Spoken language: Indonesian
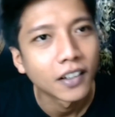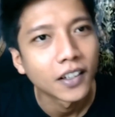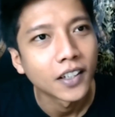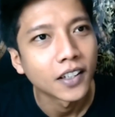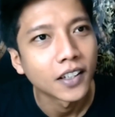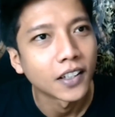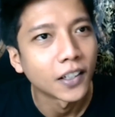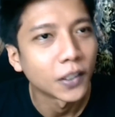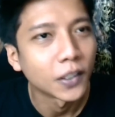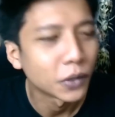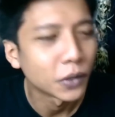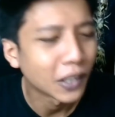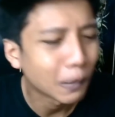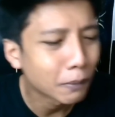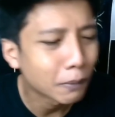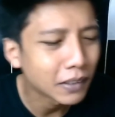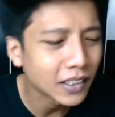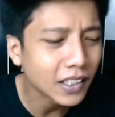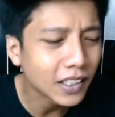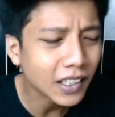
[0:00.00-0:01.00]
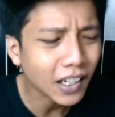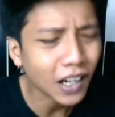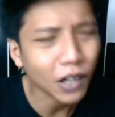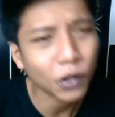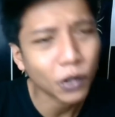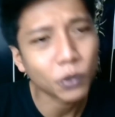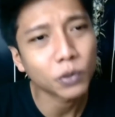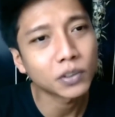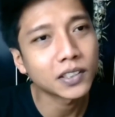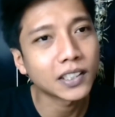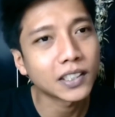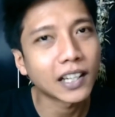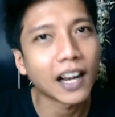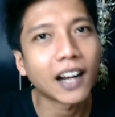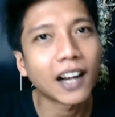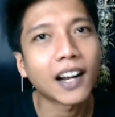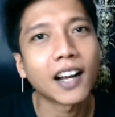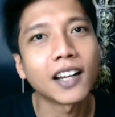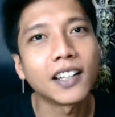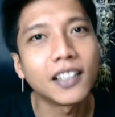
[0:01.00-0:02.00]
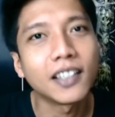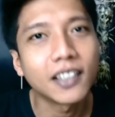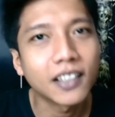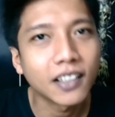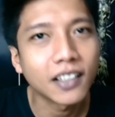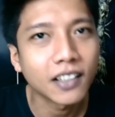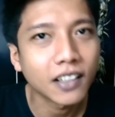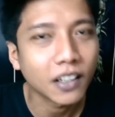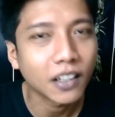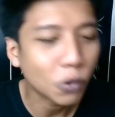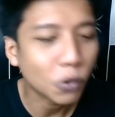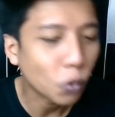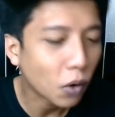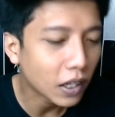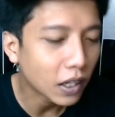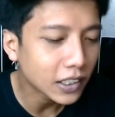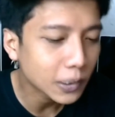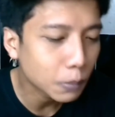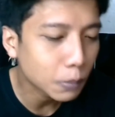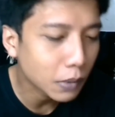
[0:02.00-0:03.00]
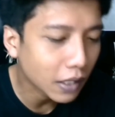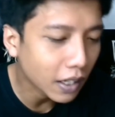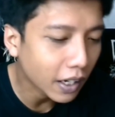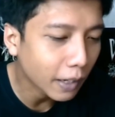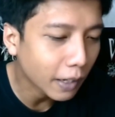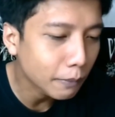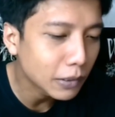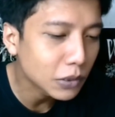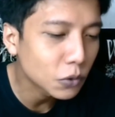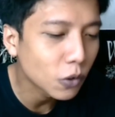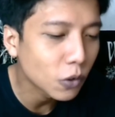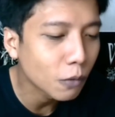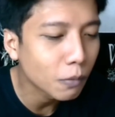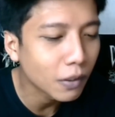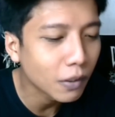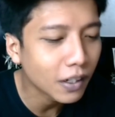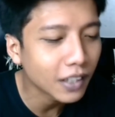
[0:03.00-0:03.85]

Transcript: itu Yang penting kalau si kakak ini kuat spiral Abyss 12,